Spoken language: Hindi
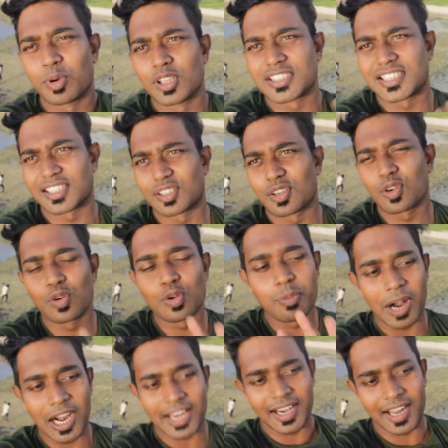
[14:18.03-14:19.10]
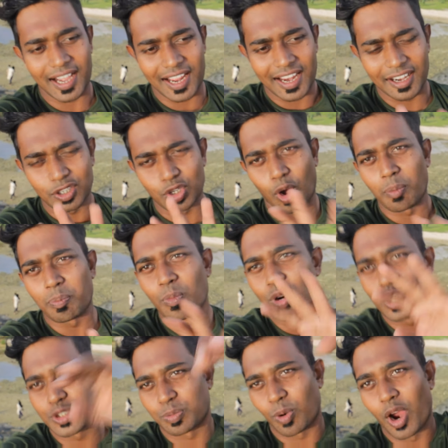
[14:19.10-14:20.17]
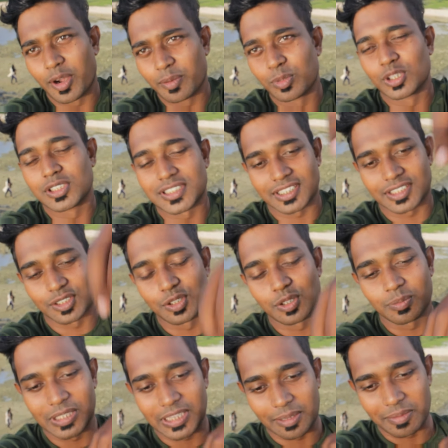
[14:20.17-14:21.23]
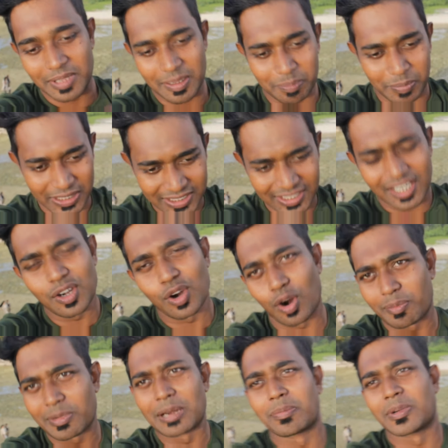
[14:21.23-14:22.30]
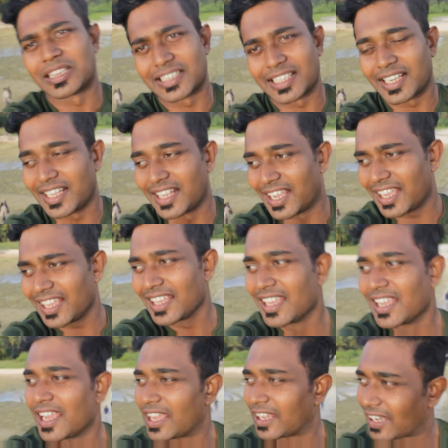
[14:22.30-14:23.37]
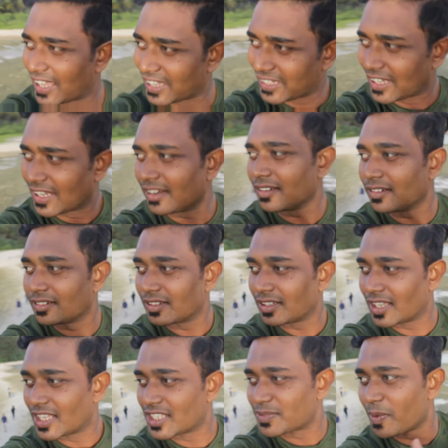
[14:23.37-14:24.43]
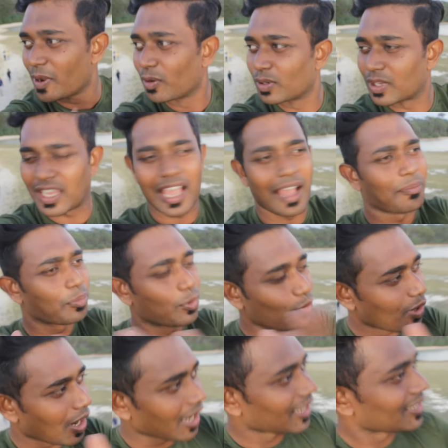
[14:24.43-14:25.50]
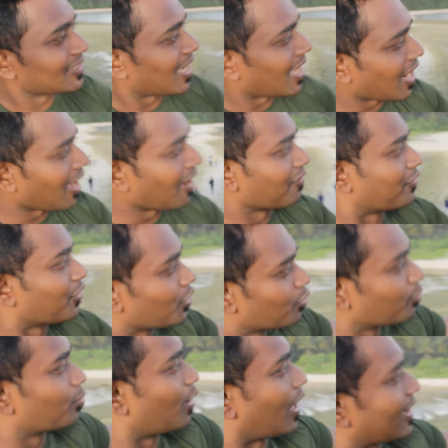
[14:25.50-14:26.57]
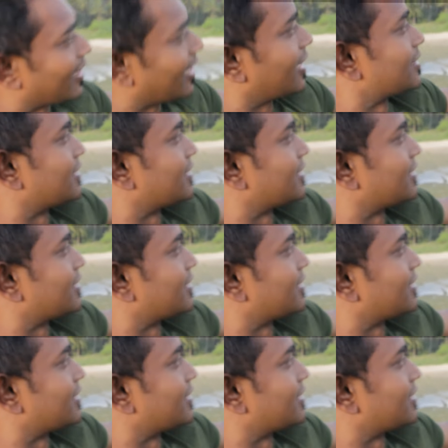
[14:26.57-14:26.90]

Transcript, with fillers: बोल सकते हो कुरमा डेरा का एक टॉप मोस्ट पॉइंट बोल सकते हो मतलब ये पत्थर नॉर्मल पत्थर ही है लेकिन इसमें उठ के आप पूरा नज़ारा व्यू पूरा देख